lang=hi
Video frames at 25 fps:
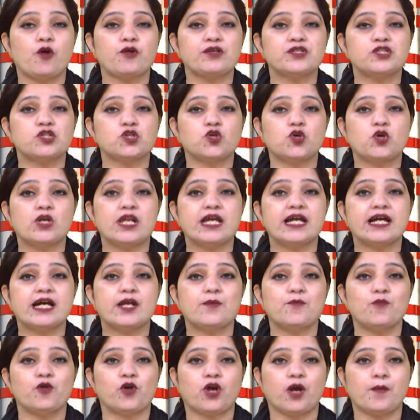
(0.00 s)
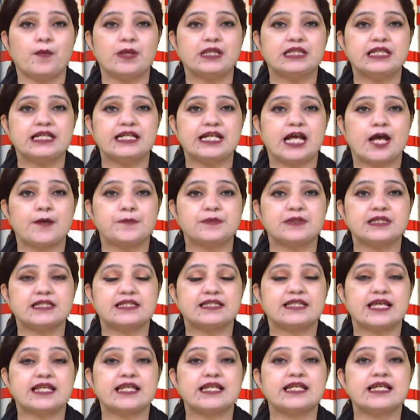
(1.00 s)
और इसी को लेकर मुख्यमंत्री नायब सिंह
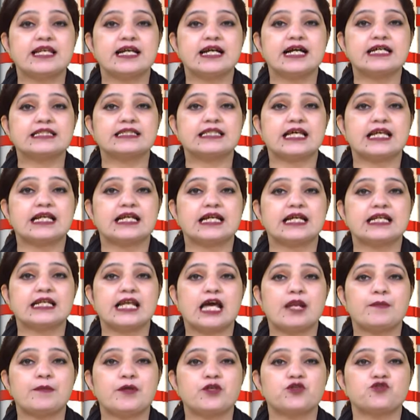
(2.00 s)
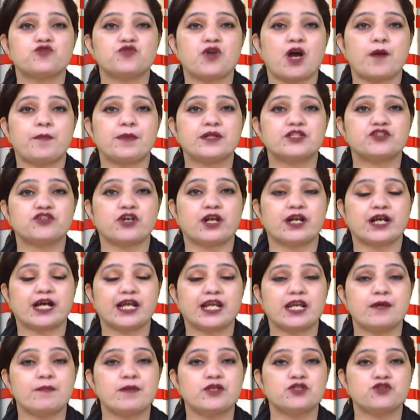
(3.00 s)
सैनी लगातार करनाल में चुनाव प्रचार
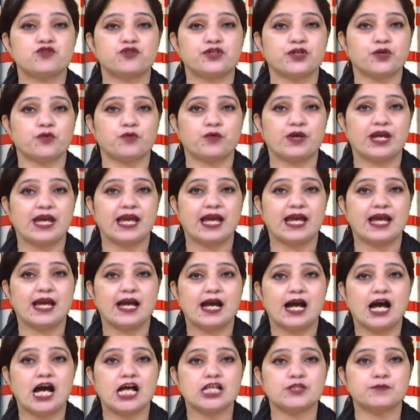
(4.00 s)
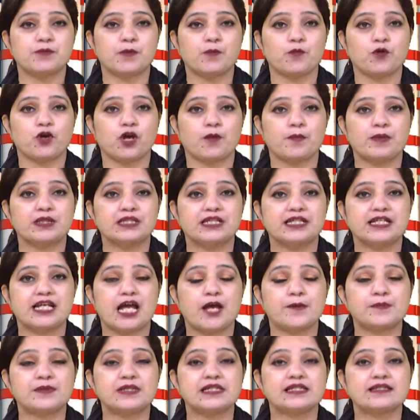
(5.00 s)
करने में जुटे हुए हैं आज भी मुख्यमंत्री
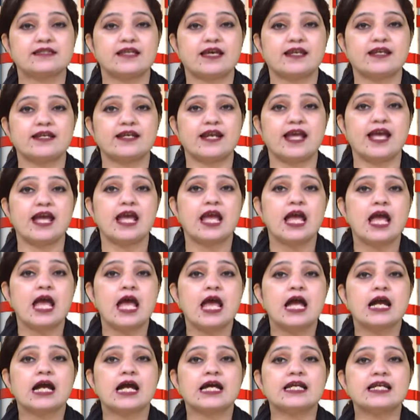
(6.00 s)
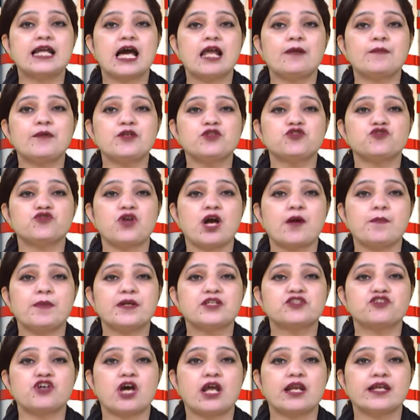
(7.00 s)
नायब सिंह सैनी ने करनाल में चुनाव
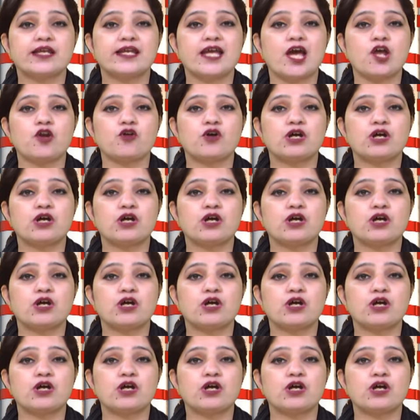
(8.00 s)
प्रचार किया